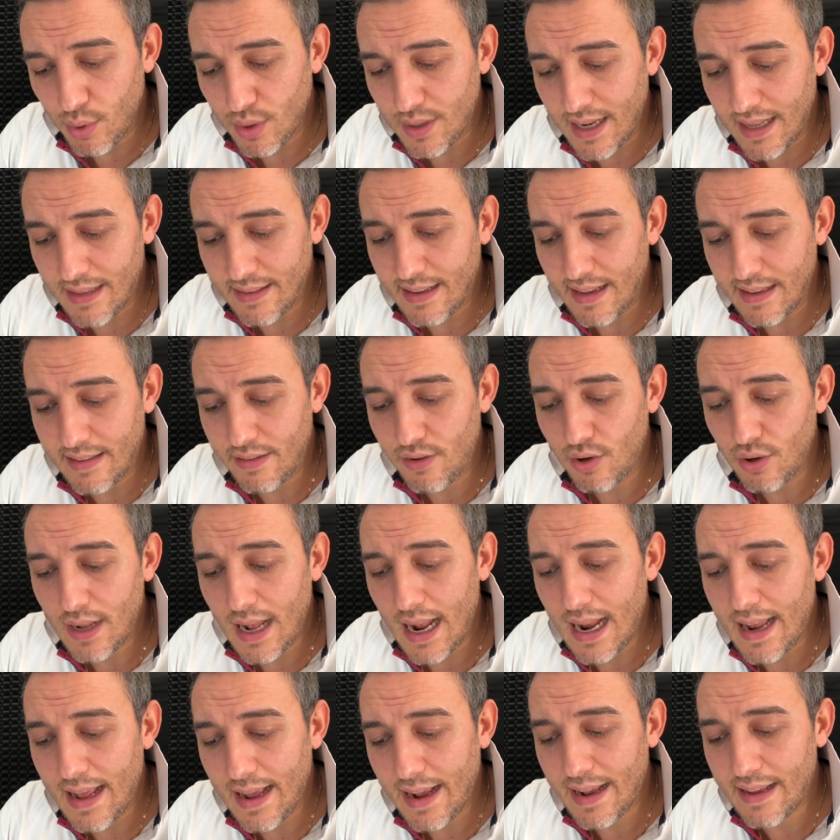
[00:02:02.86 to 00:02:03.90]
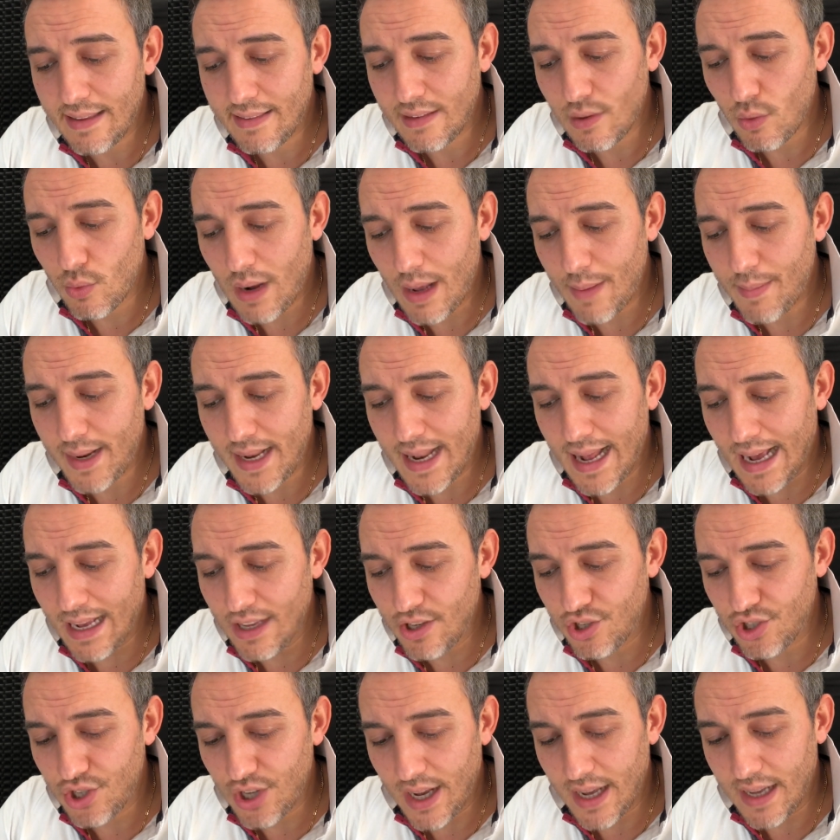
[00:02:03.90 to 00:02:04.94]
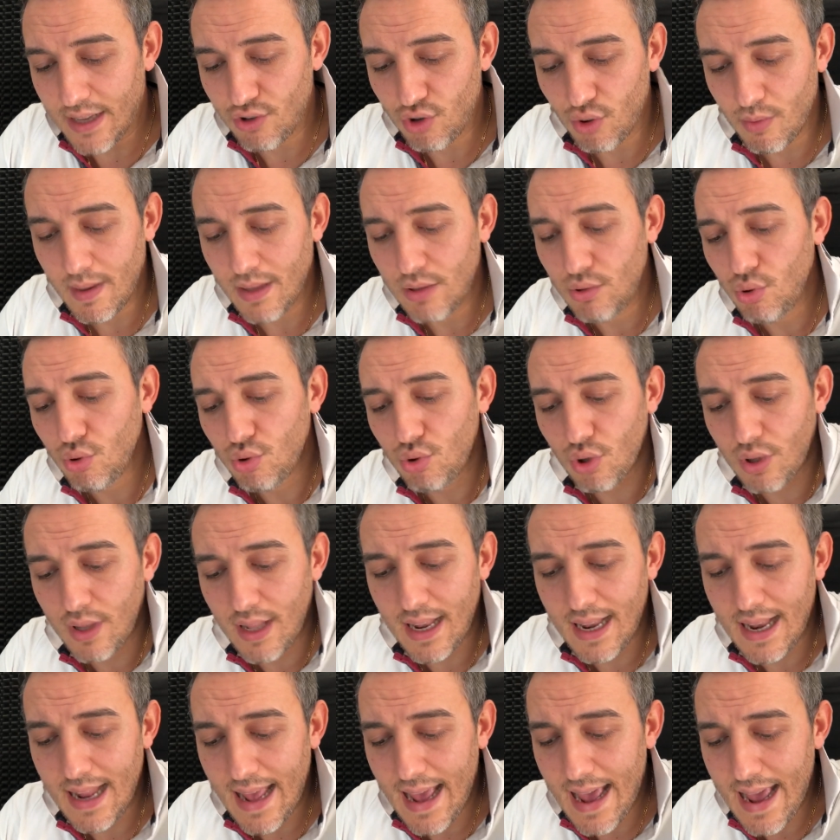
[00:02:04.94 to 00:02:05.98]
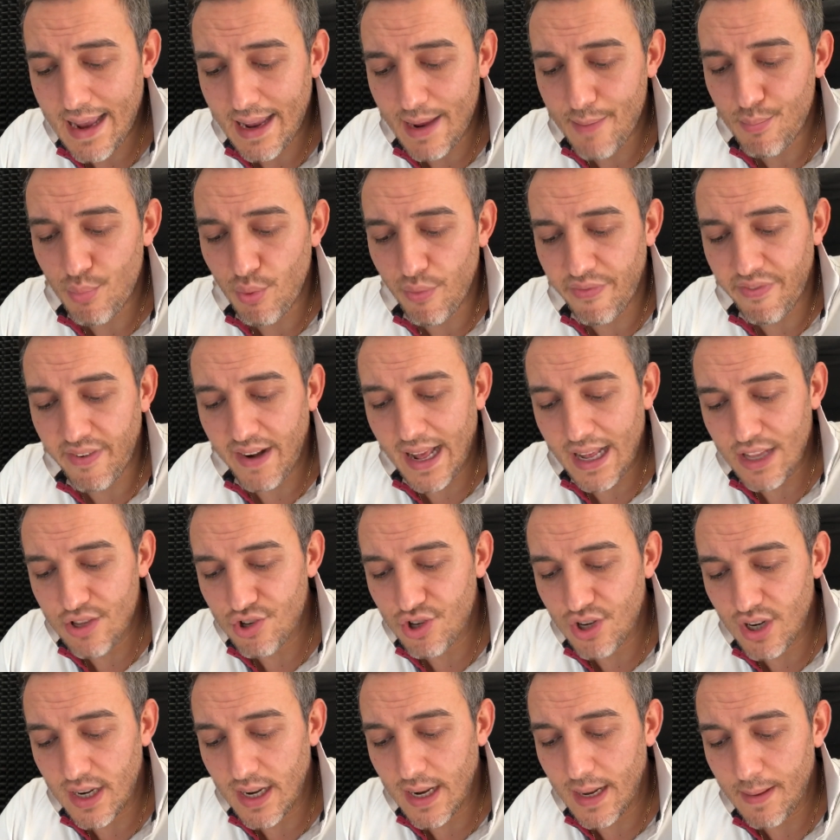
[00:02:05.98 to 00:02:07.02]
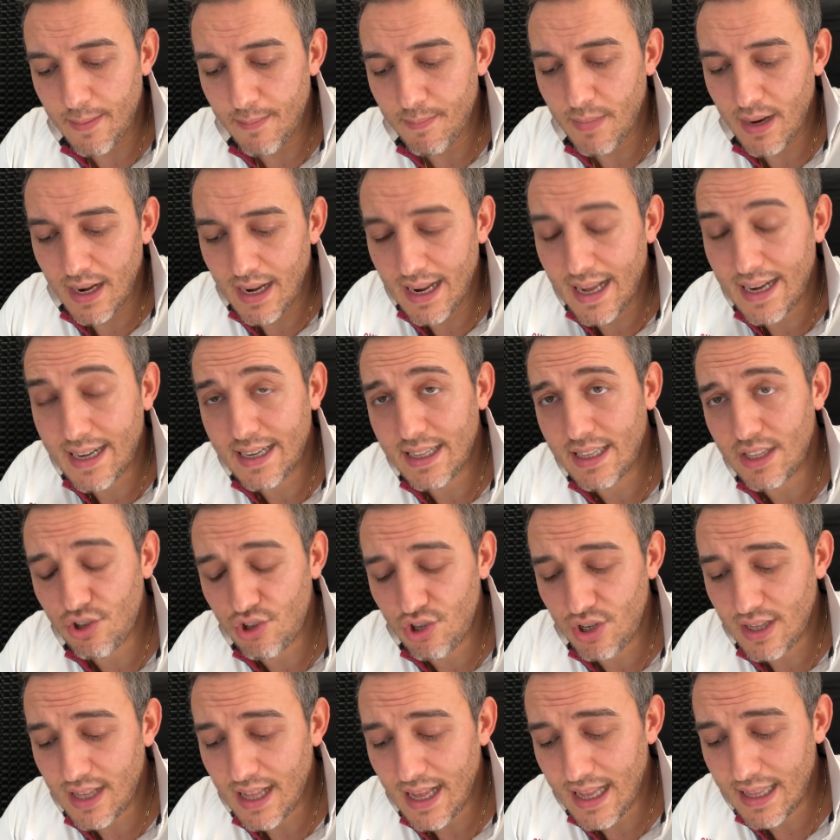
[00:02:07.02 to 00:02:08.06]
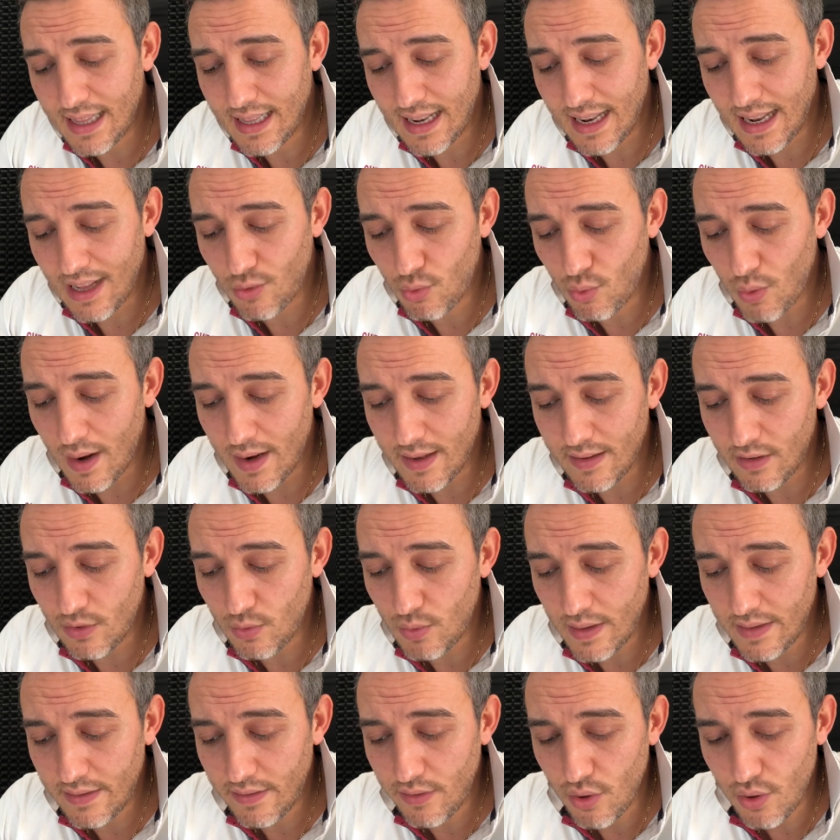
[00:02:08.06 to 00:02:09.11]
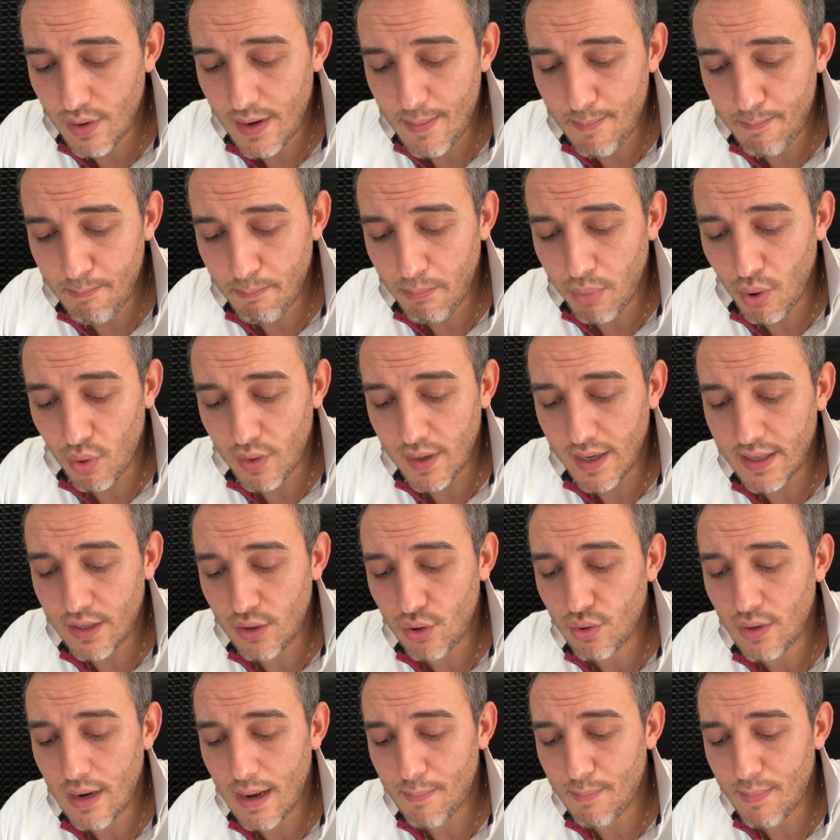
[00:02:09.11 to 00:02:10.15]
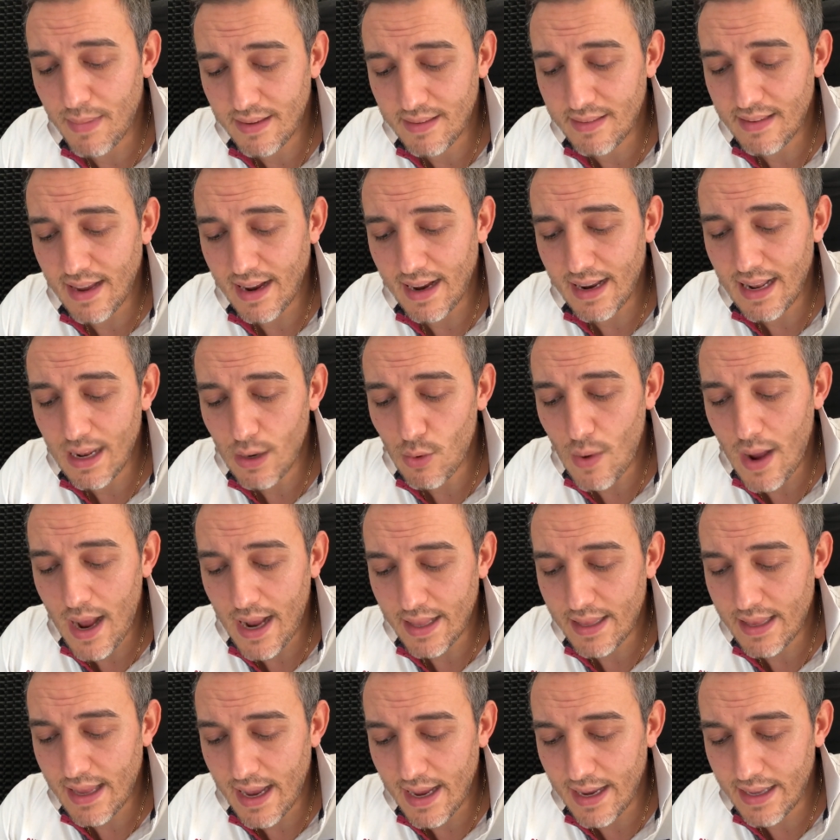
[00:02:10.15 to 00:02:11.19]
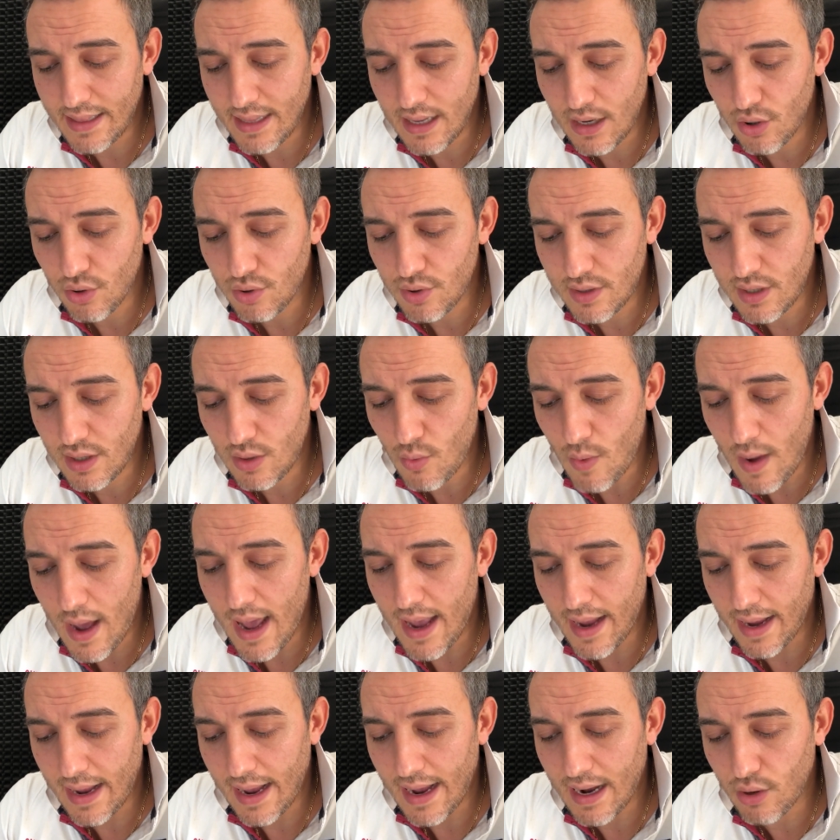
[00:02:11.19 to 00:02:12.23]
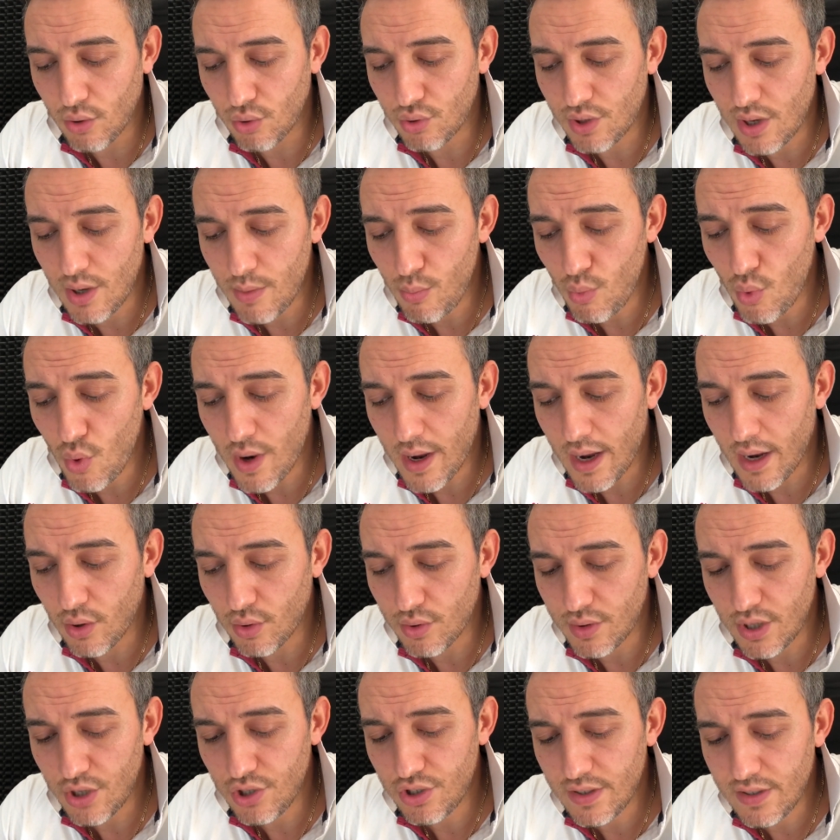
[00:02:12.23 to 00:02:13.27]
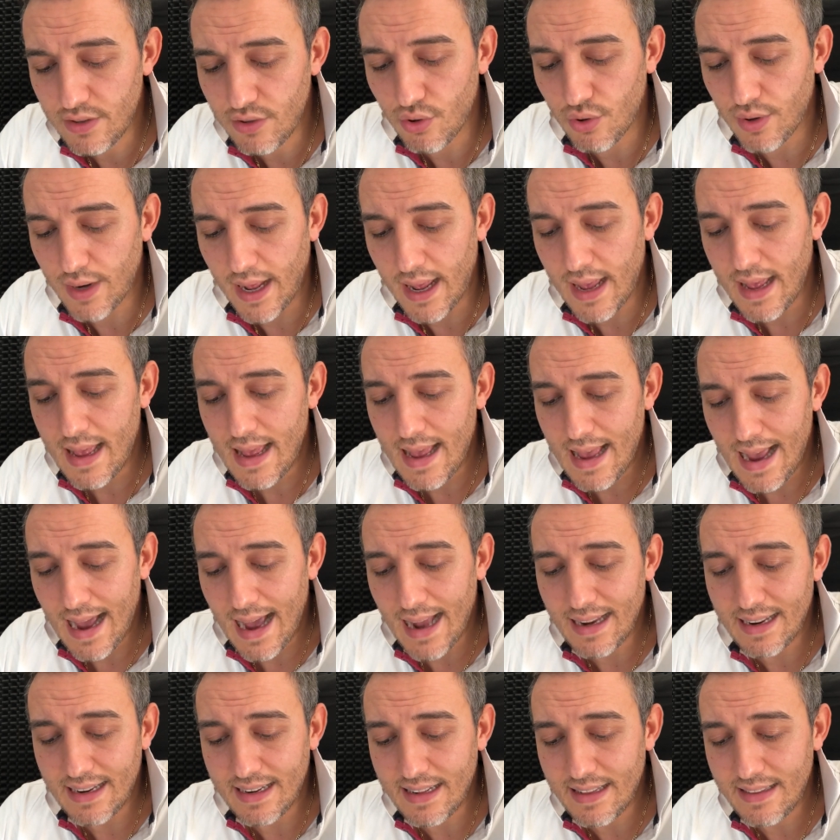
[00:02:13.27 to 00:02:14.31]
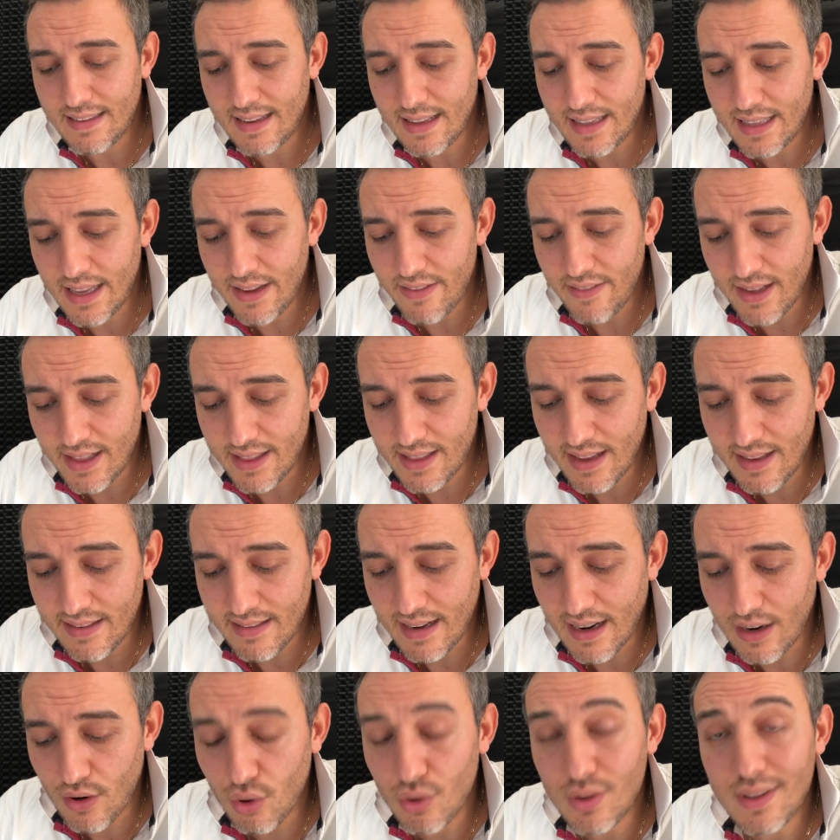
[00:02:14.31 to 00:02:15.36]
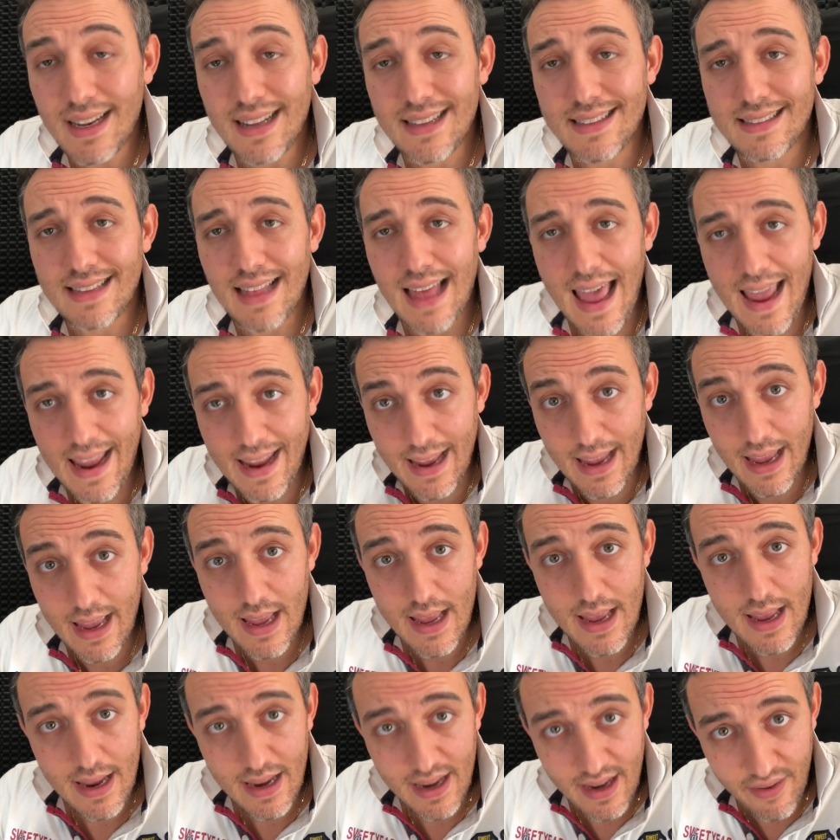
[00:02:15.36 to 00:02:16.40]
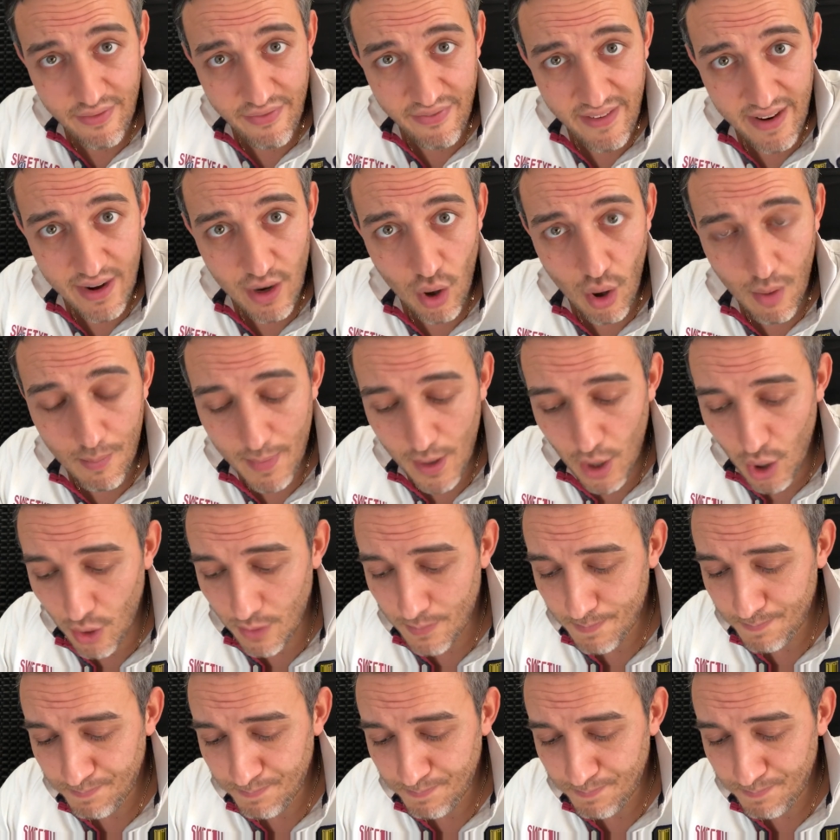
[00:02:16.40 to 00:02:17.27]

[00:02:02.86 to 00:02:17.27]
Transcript: transazionale resta una minaccia, soprattutto nelle aree più fragili. La criticità dell'attuale situazione impone di non abbassare la guardia e di continuare a contribuire con decisione alle iniziative tese a contrastare il fenomeno.